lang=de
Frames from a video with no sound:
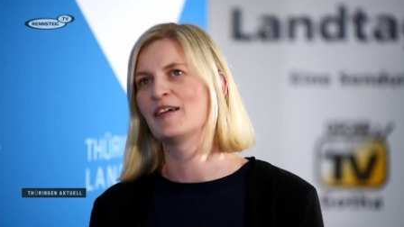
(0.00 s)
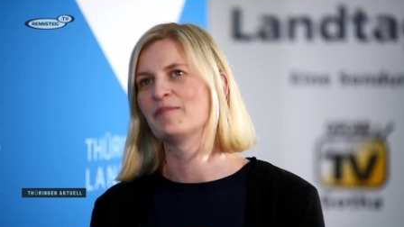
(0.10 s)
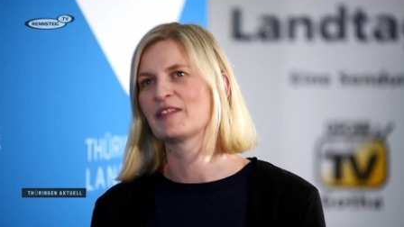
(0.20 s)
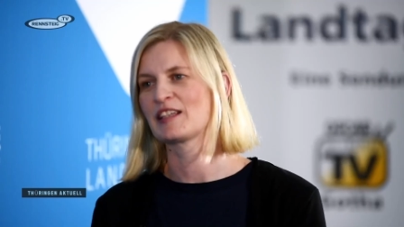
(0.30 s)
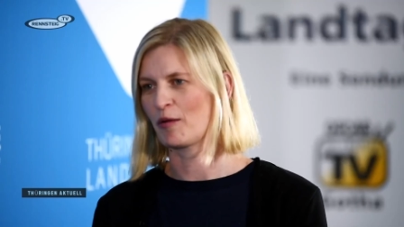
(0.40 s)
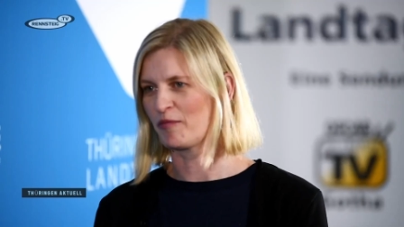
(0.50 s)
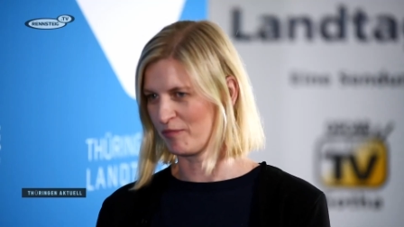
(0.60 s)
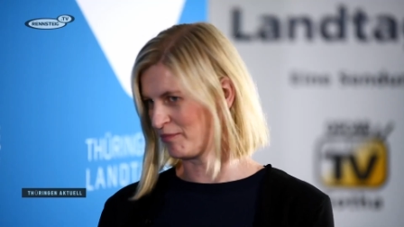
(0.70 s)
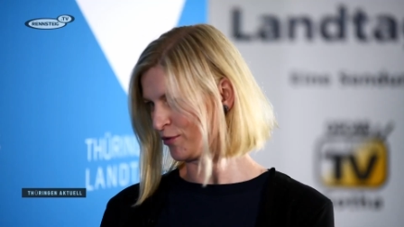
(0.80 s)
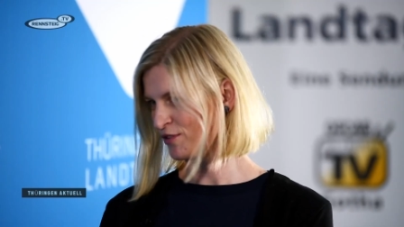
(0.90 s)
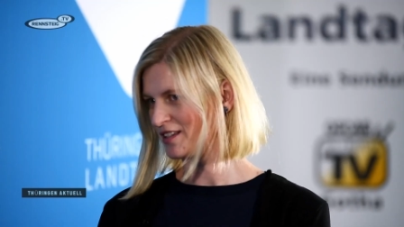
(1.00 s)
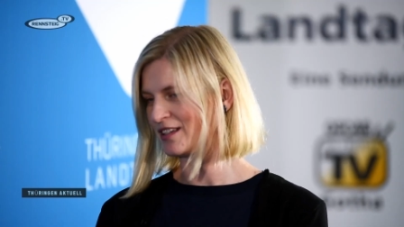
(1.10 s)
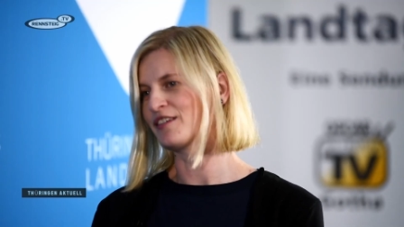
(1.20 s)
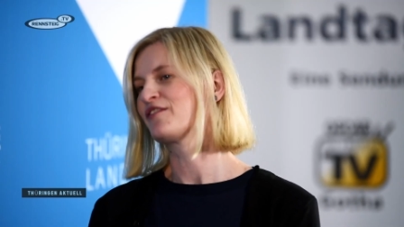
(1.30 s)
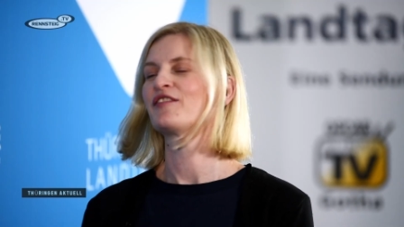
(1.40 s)
Ähm, ich glaube,
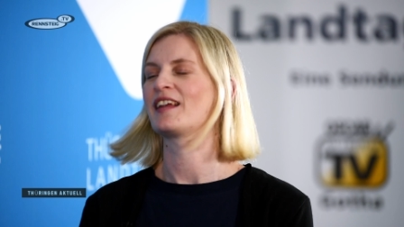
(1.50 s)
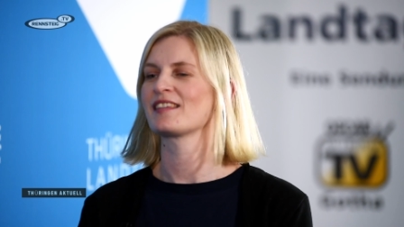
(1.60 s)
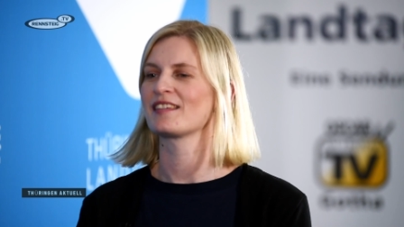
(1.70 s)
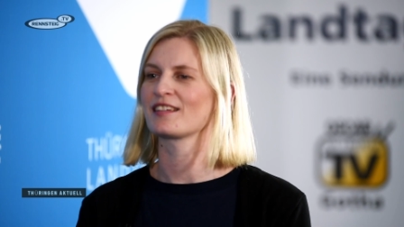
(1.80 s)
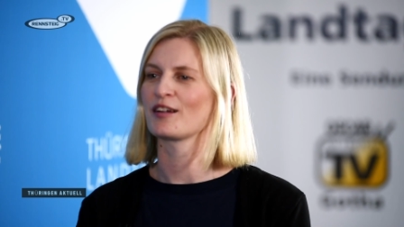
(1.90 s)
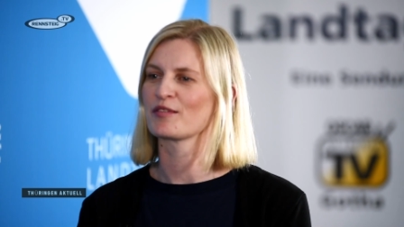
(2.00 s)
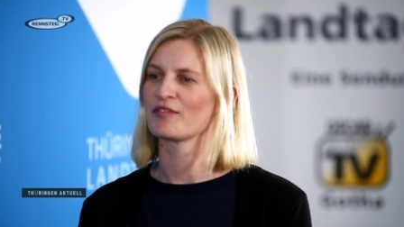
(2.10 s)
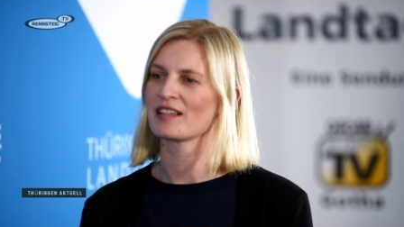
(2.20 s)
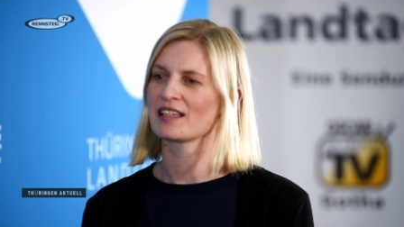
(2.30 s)
Positiv lässt sich, glaube ich,